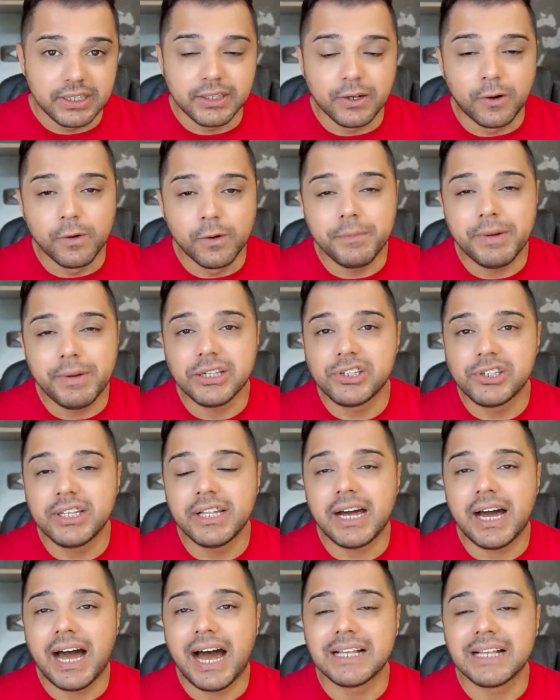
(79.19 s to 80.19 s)
Então
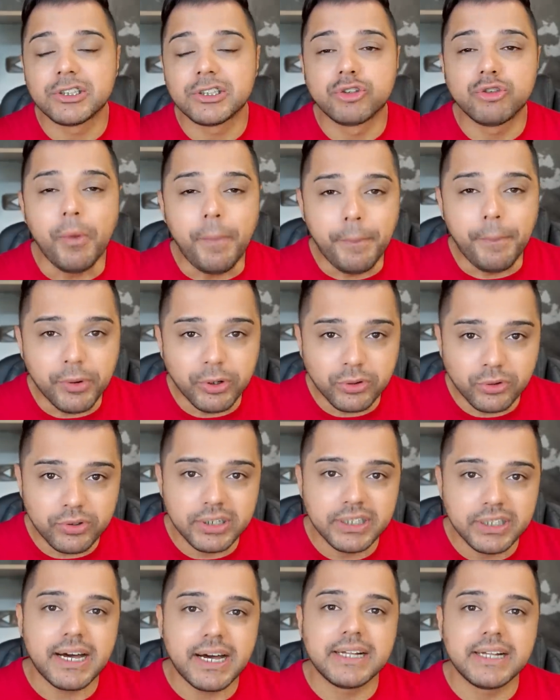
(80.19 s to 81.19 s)
imagina as
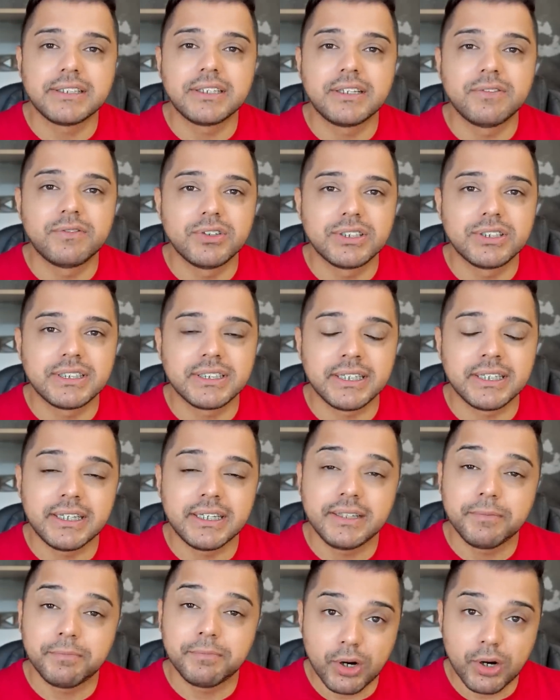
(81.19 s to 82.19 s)
oportunidades que
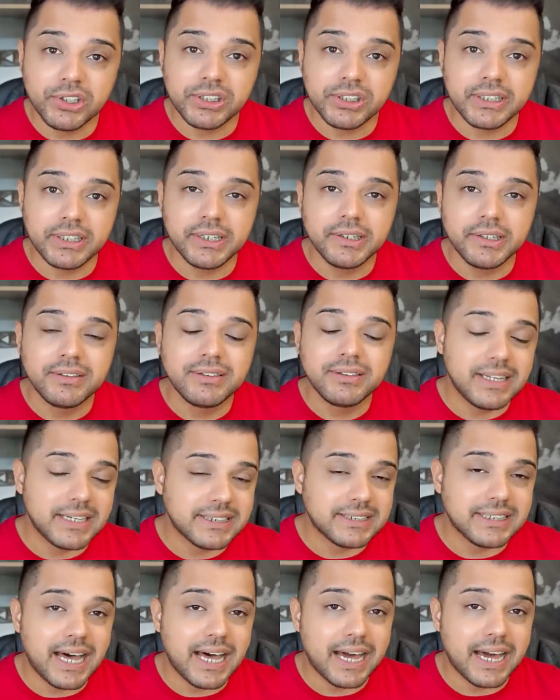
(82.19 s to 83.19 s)
você pode ter
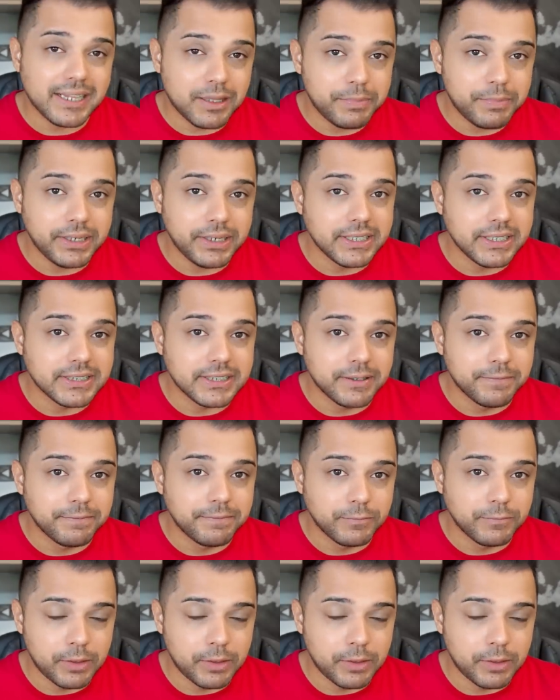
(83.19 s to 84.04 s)
nessa área da perícia,